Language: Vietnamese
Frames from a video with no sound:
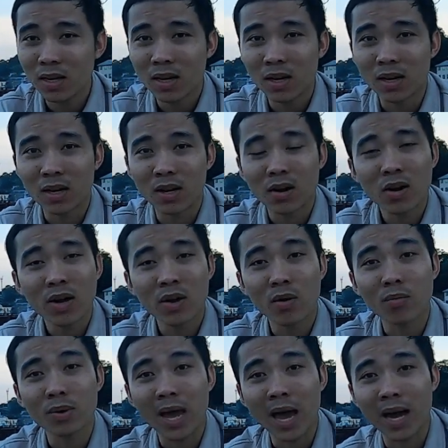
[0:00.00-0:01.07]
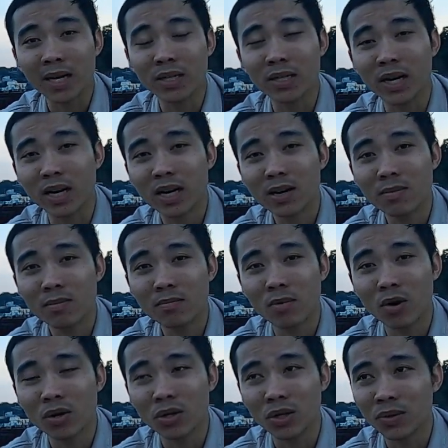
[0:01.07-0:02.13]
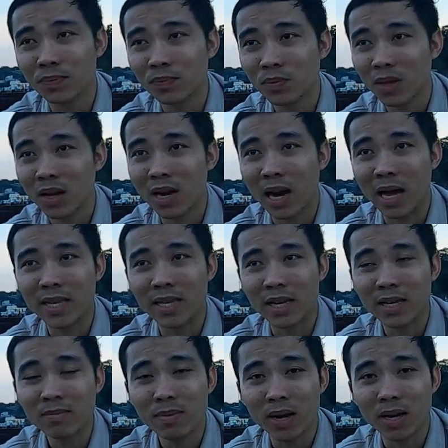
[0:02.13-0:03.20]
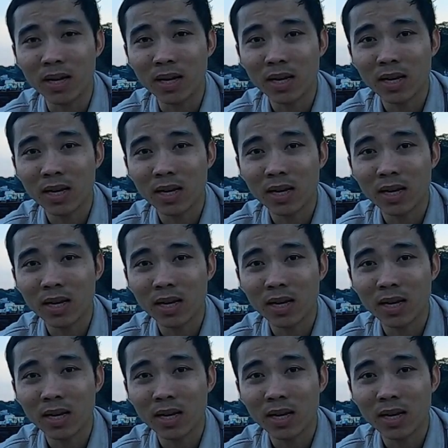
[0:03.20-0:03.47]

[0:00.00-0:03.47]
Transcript: uh, nó kêu ông già người nhật á mọi người lại chỉ mình